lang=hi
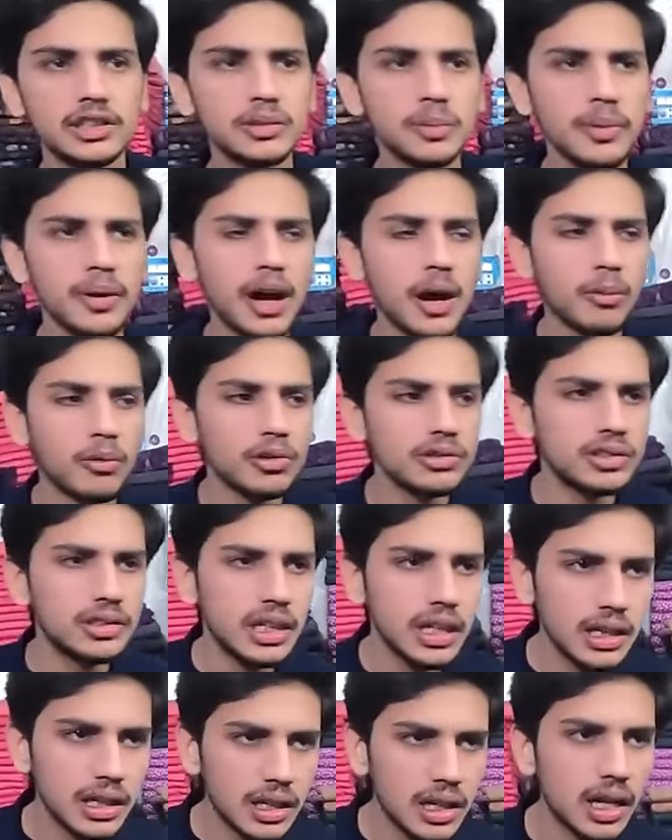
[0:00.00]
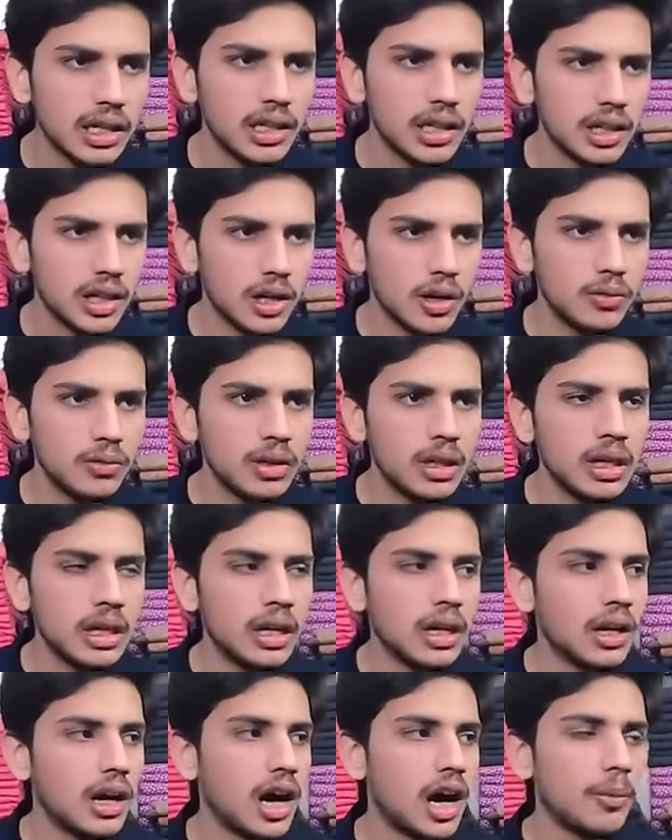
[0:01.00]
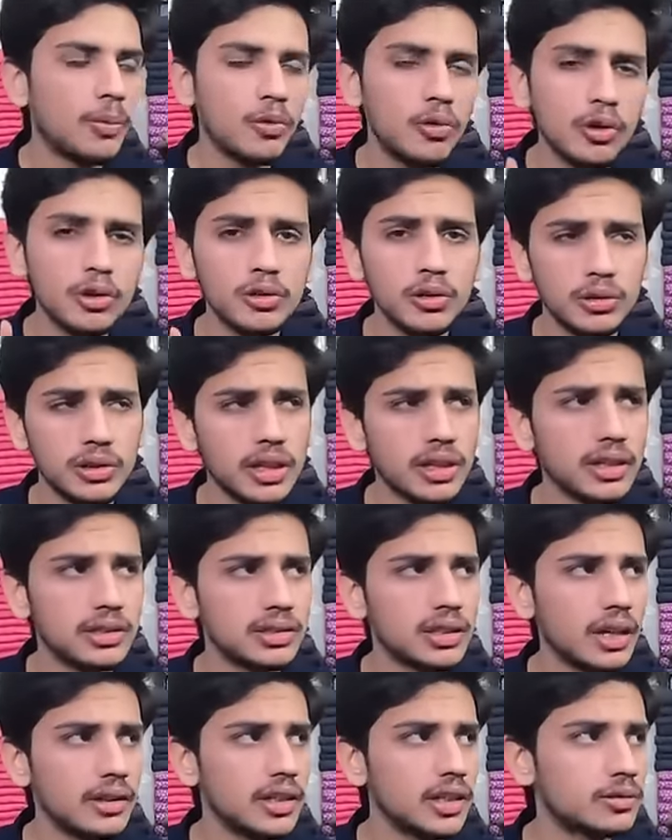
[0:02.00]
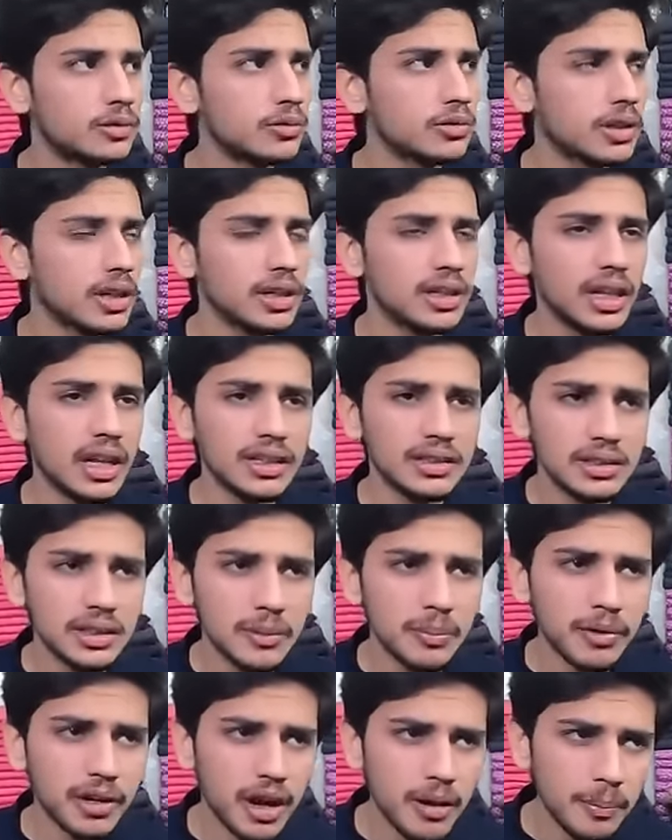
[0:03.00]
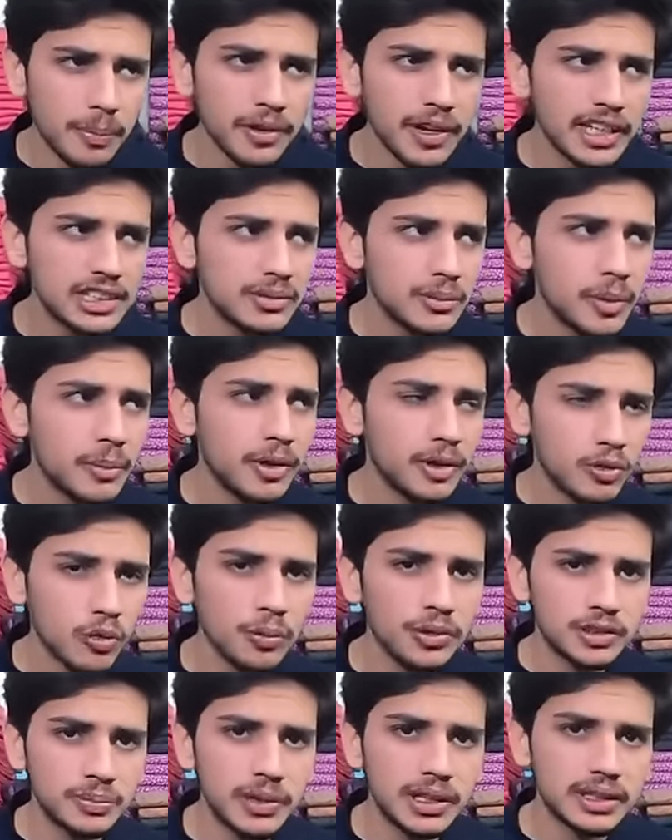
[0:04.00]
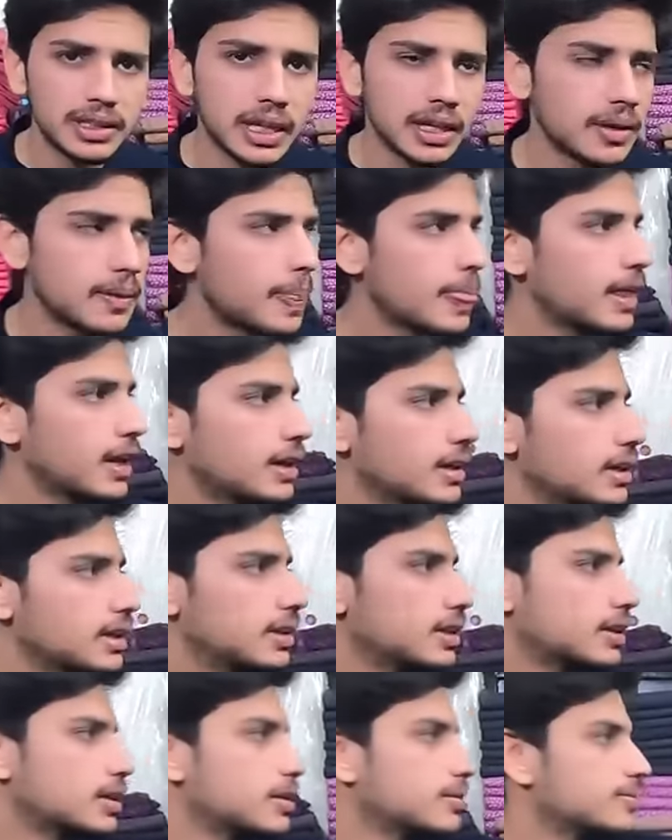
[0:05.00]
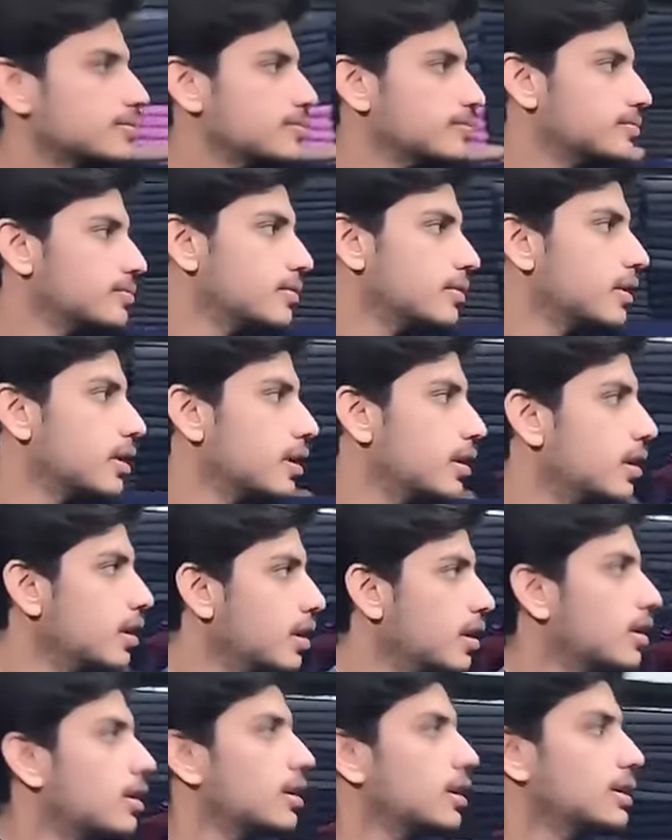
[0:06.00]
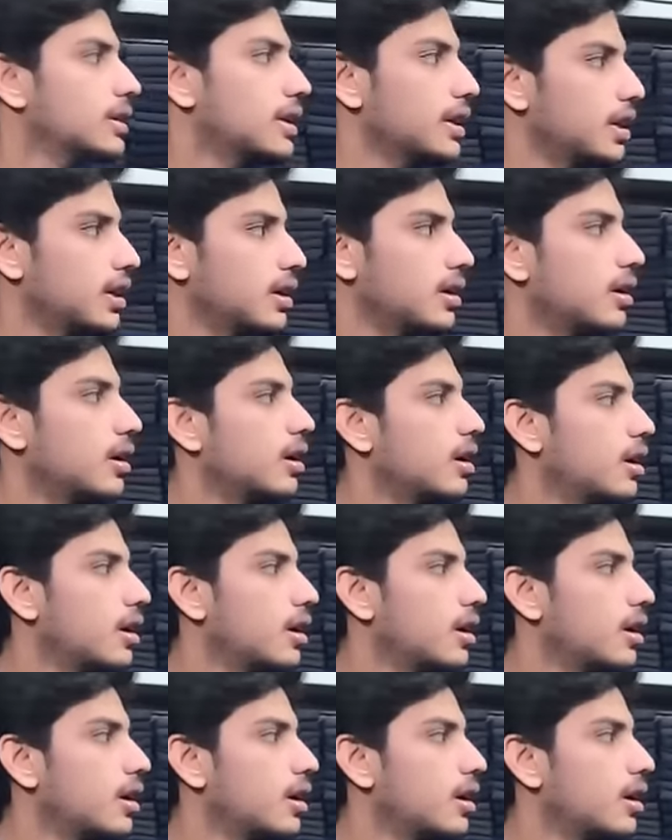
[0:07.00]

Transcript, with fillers: इसमें आपको सेल लगाने लगा हूँ आप खुश हो जाएंगे इसका रेट सुन के कि यार इतने कम प्राइस में भी टू पीस मिलता है ये देखिए अच्छा जी ये